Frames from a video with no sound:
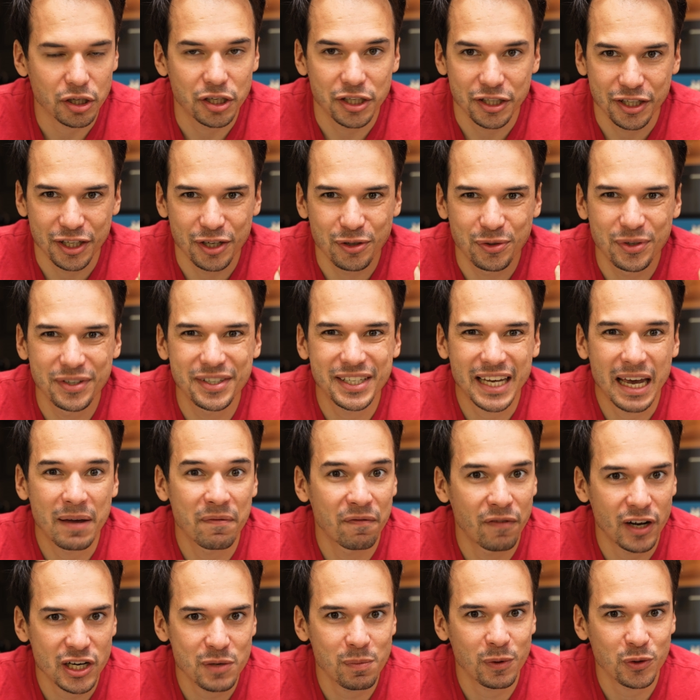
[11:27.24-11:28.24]
j'utilise quand même
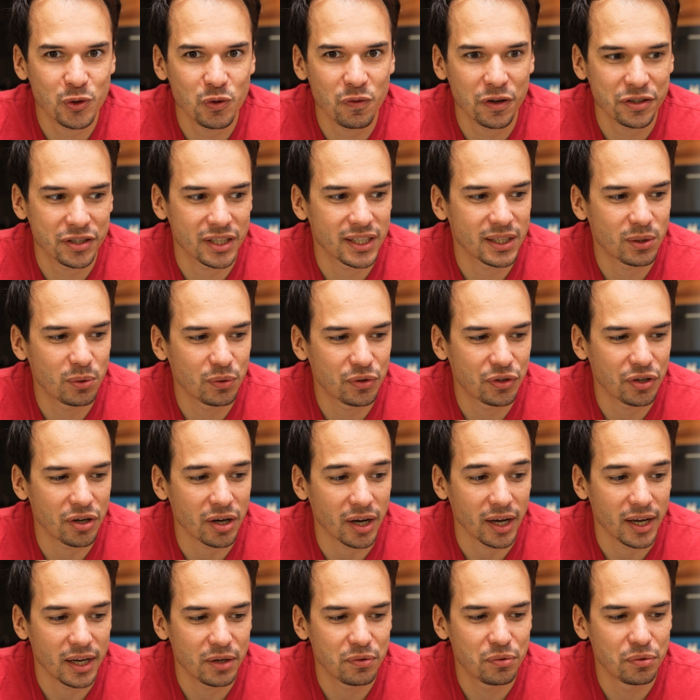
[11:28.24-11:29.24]
vachement souvent ces
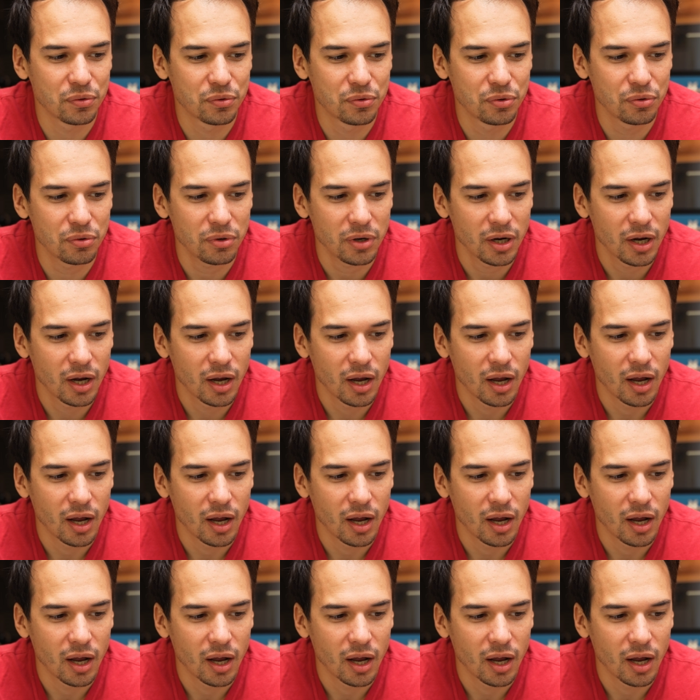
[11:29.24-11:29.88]
écouteurs et du coup,